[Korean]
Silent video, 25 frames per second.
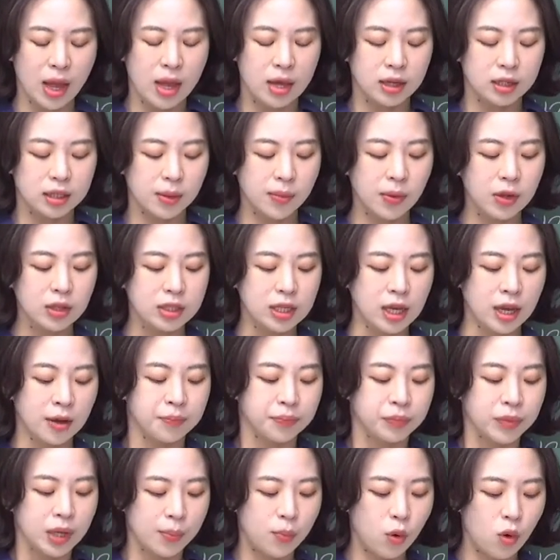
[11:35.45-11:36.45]
세 번째
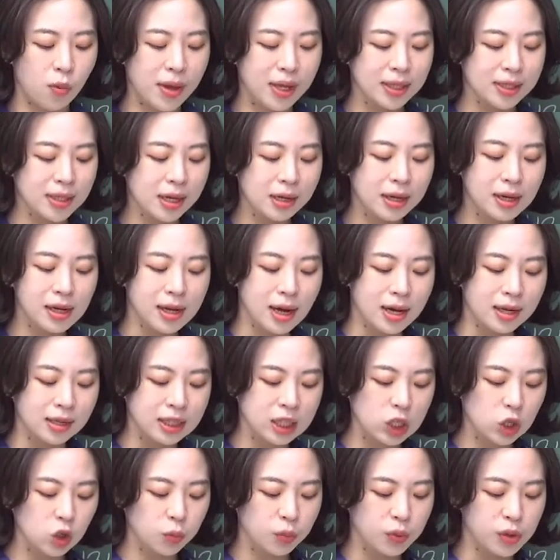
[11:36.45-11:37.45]
봄에 쌀을
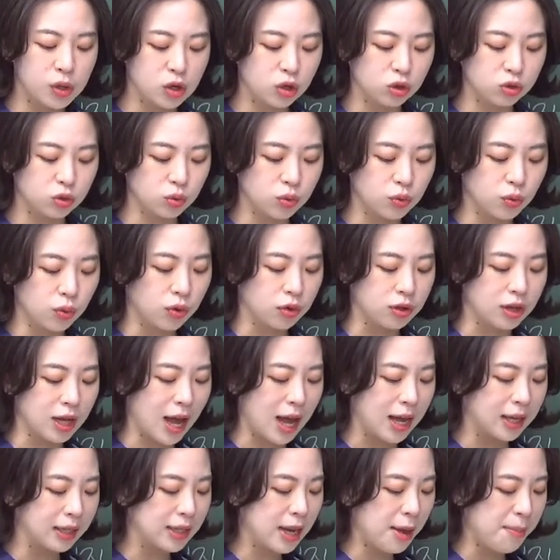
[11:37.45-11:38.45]
강제로 빌려주고
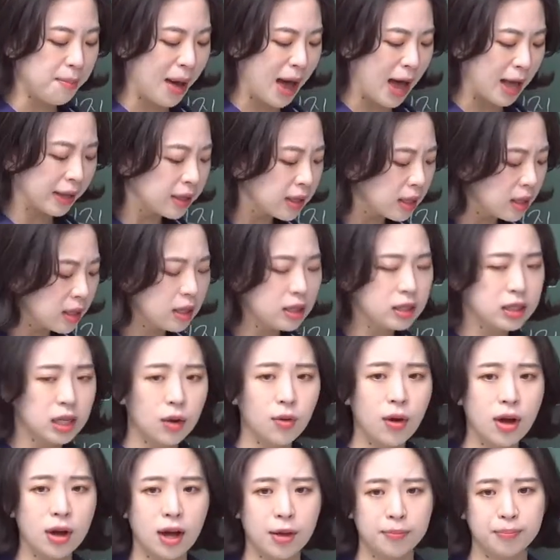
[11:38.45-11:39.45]
가을에 많은
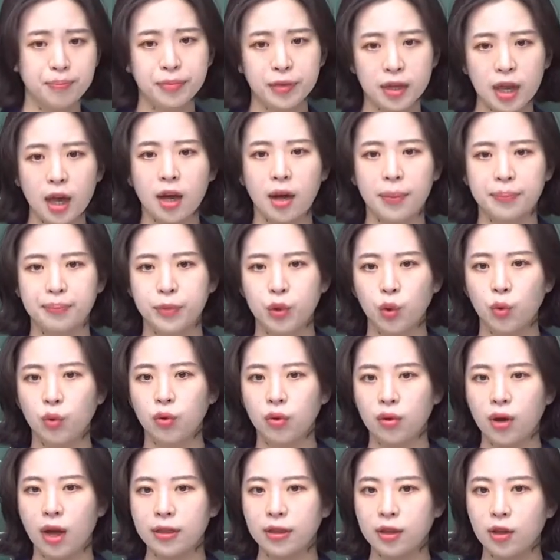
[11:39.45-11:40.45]
이자와 함께 갚도록 한